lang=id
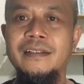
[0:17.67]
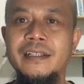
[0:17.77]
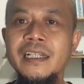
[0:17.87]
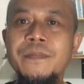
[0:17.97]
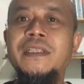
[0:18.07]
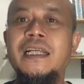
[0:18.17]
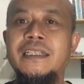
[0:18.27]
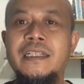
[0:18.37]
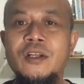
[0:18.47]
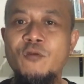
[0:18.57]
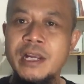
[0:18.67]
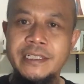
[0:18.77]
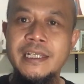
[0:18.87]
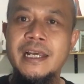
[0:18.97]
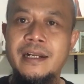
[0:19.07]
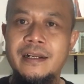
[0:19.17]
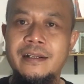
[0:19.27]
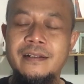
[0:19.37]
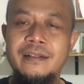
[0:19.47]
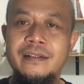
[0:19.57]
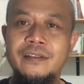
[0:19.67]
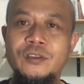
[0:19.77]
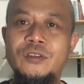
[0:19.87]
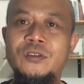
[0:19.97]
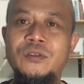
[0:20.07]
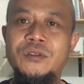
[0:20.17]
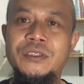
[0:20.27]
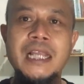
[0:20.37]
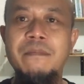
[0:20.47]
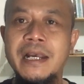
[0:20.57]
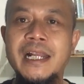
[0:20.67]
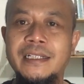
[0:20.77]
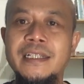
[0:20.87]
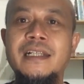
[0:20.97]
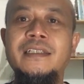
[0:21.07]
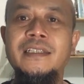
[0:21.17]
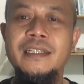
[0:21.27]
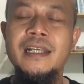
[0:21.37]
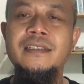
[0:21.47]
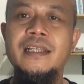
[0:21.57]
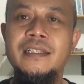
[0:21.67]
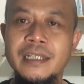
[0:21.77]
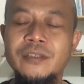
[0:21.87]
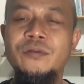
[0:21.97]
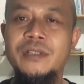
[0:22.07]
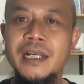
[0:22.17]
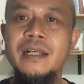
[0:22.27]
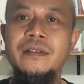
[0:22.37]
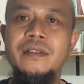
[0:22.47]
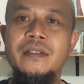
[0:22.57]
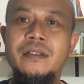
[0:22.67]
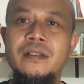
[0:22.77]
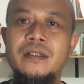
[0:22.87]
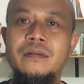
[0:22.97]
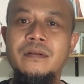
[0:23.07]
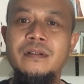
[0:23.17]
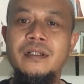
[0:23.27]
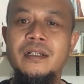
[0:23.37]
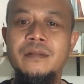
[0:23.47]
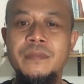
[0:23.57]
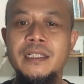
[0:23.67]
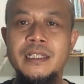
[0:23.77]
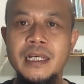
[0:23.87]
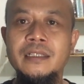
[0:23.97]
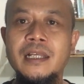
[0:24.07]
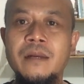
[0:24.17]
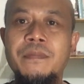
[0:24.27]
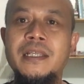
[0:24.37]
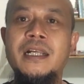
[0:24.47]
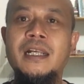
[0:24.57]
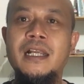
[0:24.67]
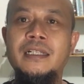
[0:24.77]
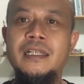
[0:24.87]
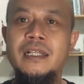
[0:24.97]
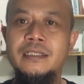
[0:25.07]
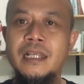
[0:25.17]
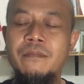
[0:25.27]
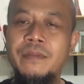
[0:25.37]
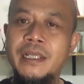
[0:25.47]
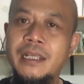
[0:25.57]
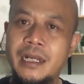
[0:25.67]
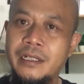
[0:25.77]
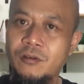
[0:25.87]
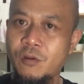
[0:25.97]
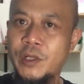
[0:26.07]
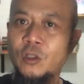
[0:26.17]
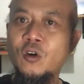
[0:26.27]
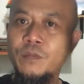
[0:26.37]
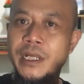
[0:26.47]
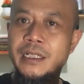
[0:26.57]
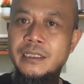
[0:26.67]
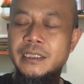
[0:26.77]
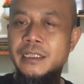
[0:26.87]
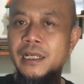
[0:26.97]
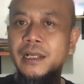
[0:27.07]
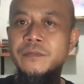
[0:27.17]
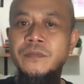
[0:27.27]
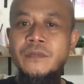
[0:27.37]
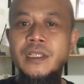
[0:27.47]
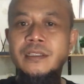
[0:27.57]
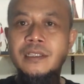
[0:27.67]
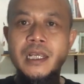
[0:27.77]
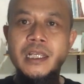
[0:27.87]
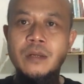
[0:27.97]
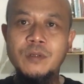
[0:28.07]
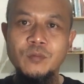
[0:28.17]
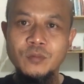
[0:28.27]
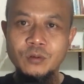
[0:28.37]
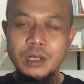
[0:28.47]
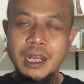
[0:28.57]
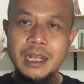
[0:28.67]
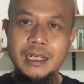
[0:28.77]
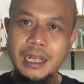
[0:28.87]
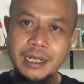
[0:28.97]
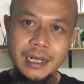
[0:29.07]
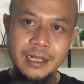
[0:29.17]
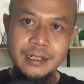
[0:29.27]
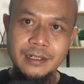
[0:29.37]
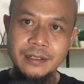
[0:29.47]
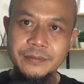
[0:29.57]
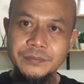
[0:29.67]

Ini pertanyaan yang wajar. Sama halnya ketika saya juga uh, melihat apa yang kalian sampaikan di komen-komen ketika saya membuka kanal